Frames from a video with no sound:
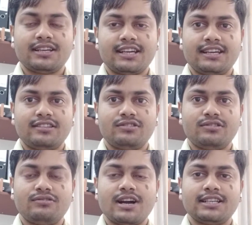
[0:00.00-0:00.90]
है तो
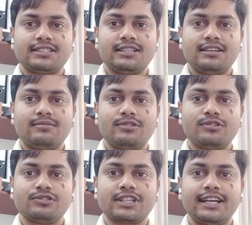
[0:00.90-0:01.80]
वहाँ से हम
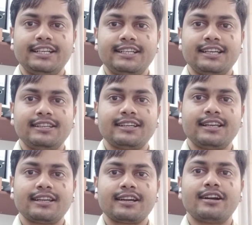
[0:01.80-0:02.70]
लोग उसका डिटेल
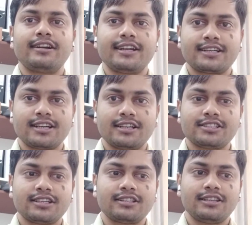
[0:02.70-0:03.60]
निकाल के कॉन्टेक्ट कर
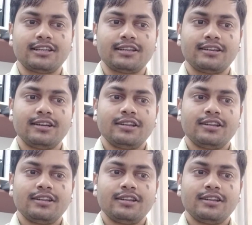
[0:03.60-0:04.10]
सकते हैं